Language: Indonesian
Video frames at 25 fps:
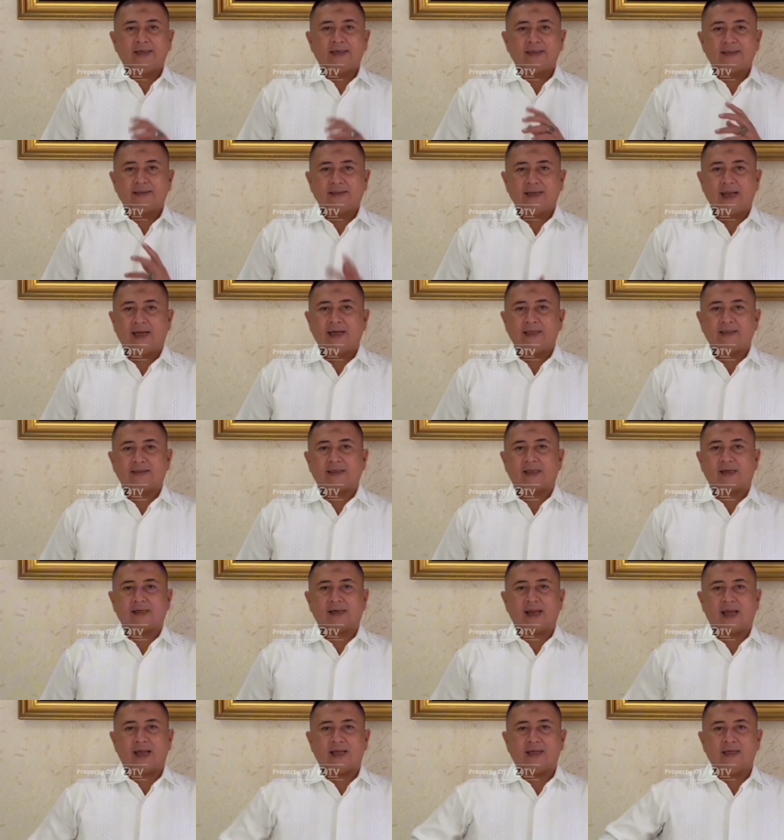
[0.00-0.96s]
Deli
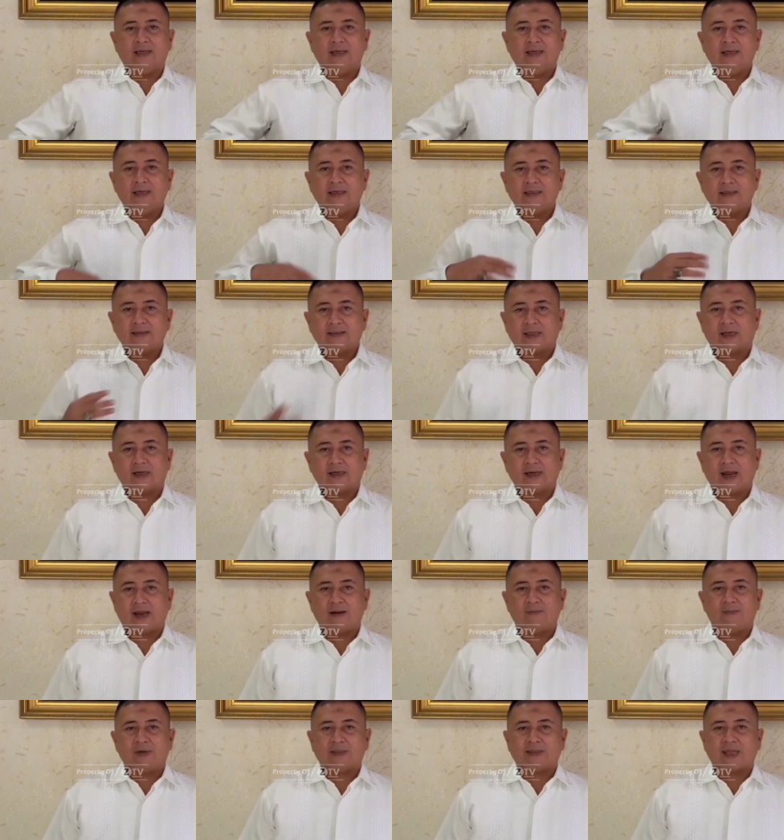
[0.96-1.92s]
Serdang,
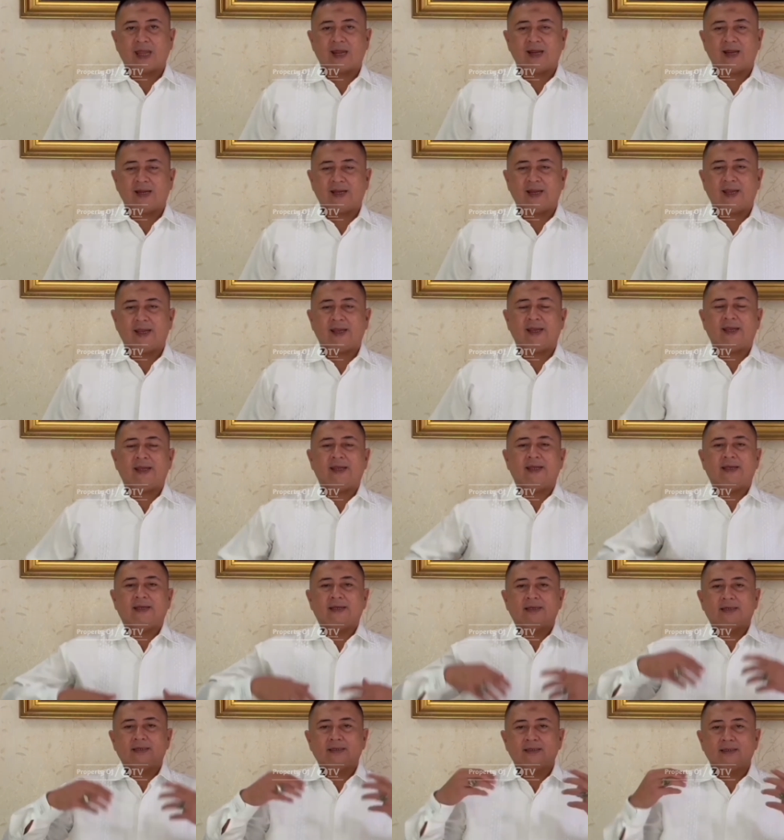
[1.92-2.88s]
Serdang
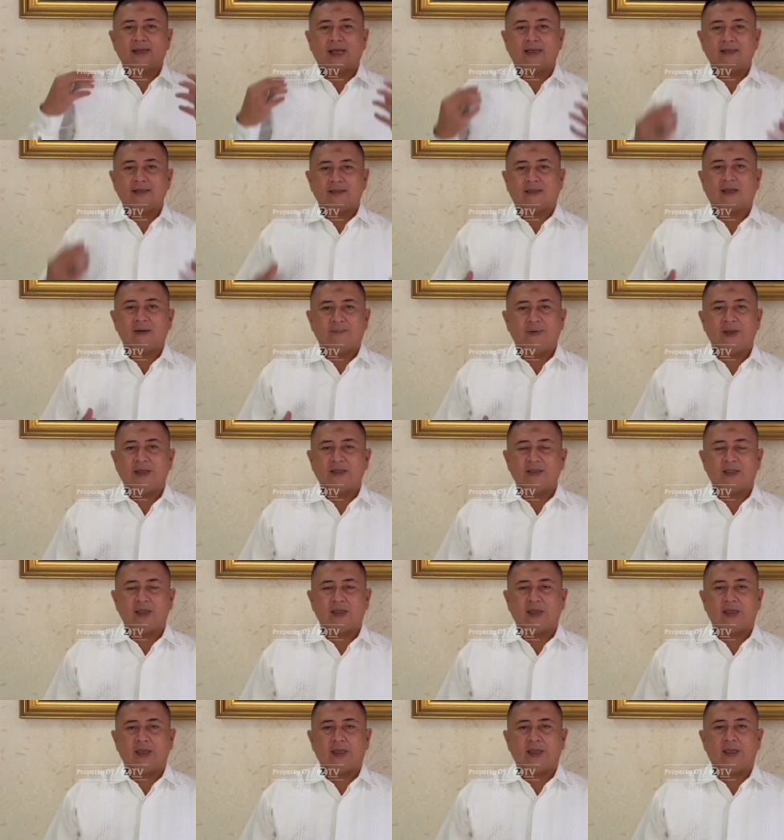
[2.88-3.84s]
Betage, dan Tebing
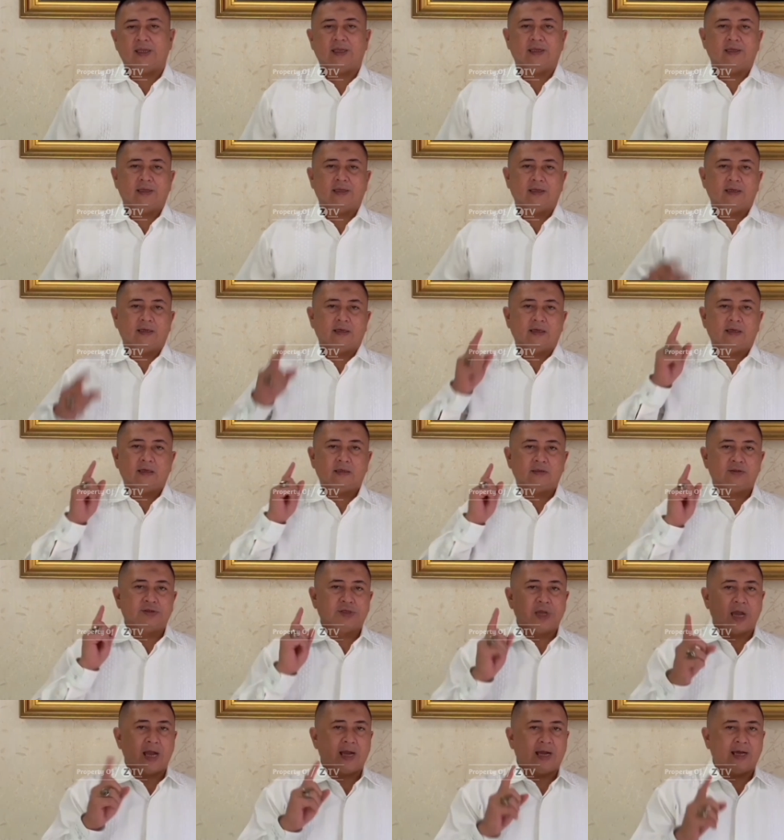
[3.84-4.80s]
Tinggi.
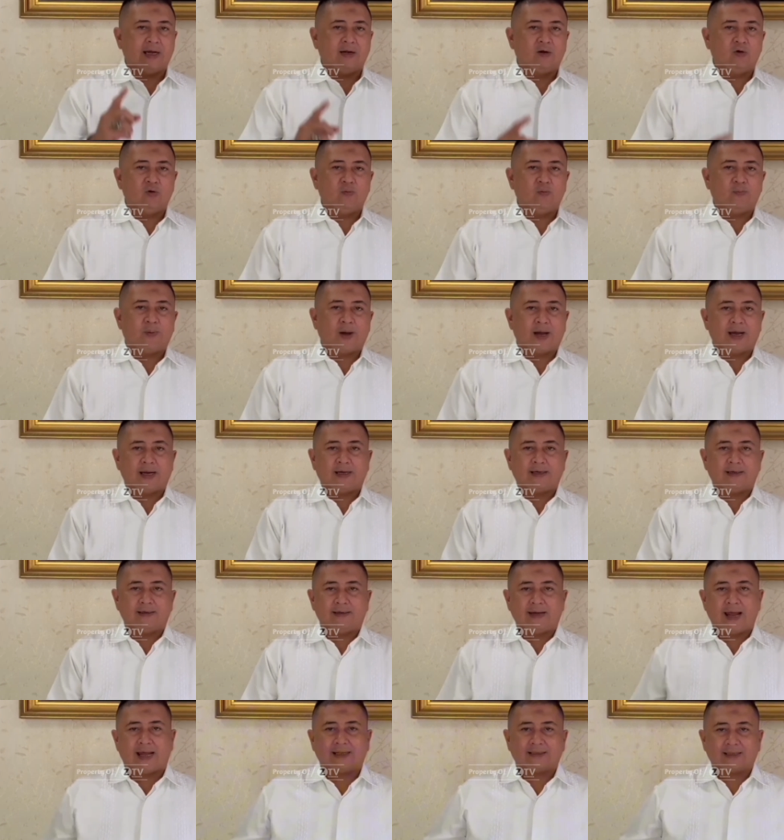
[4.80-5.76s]
Jangan
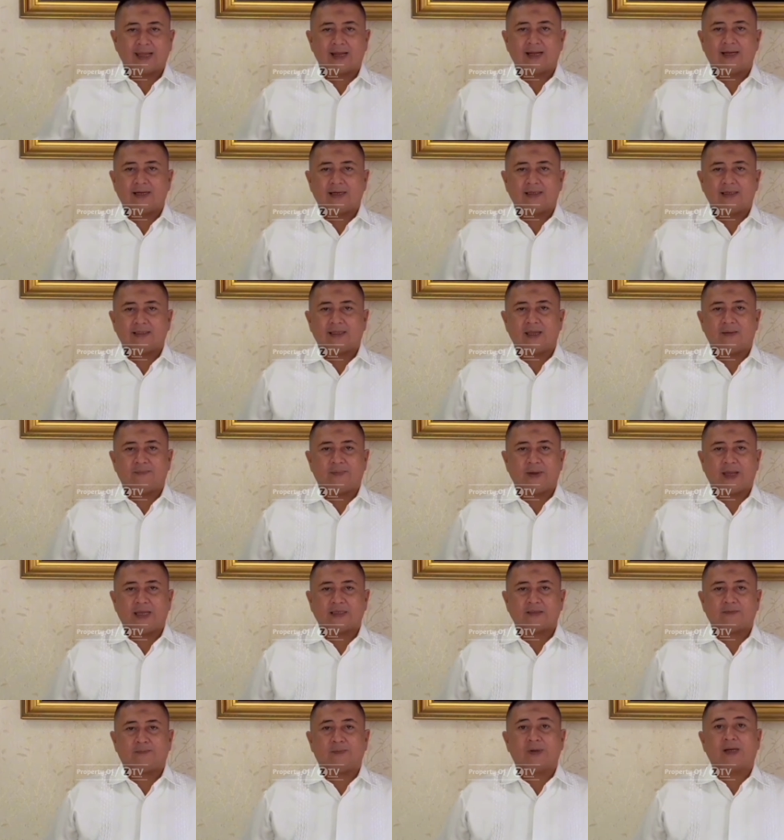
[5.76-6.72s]
lupa datang ke
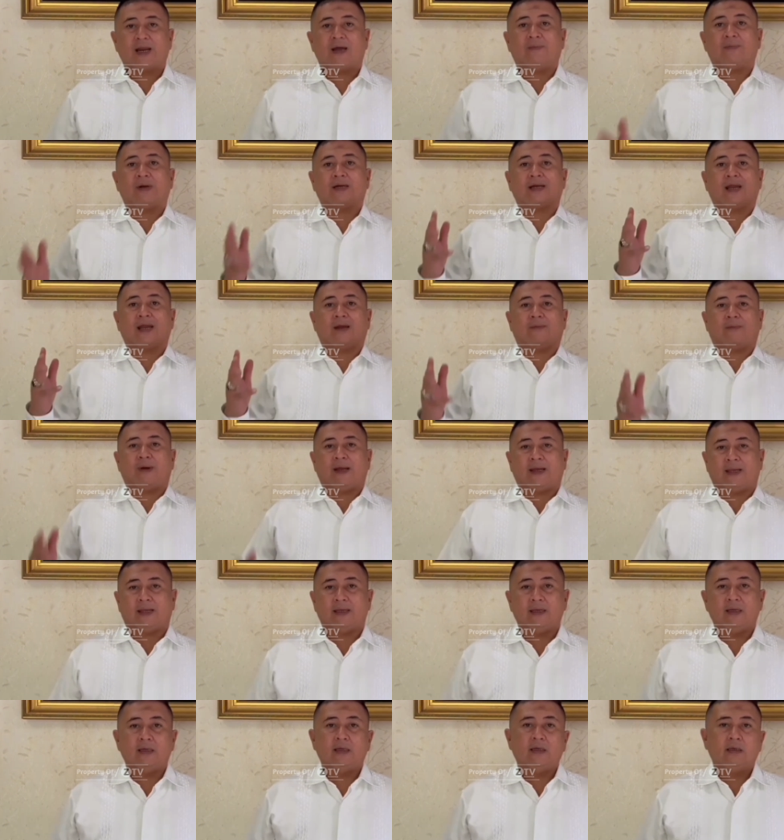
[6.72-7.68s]
TPS
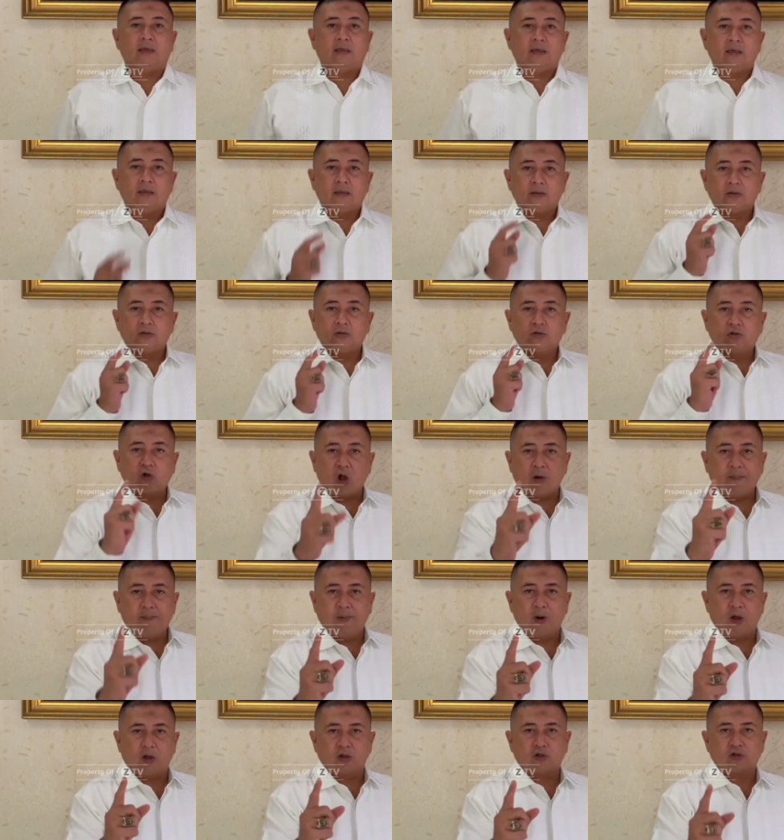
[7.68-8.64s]
beramai-ramai.
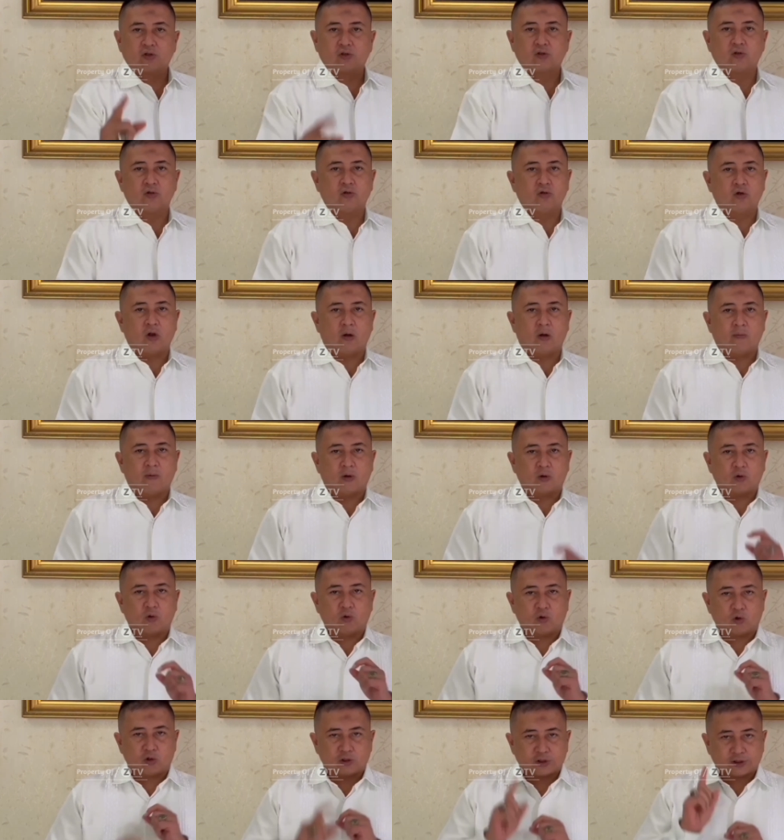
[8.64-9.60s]
Coblos nomor
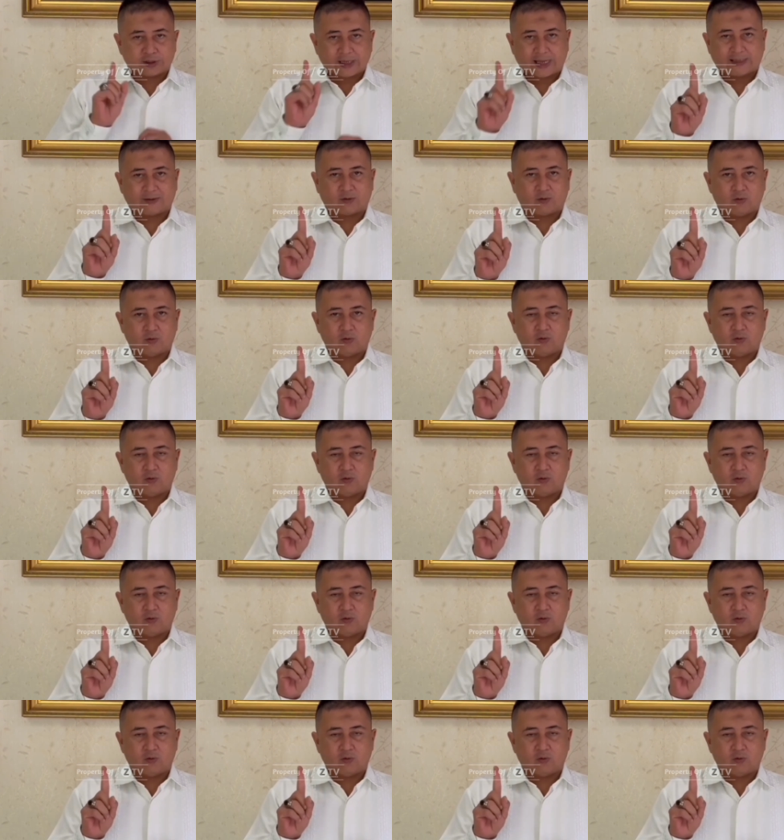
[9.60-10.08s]
urut 1.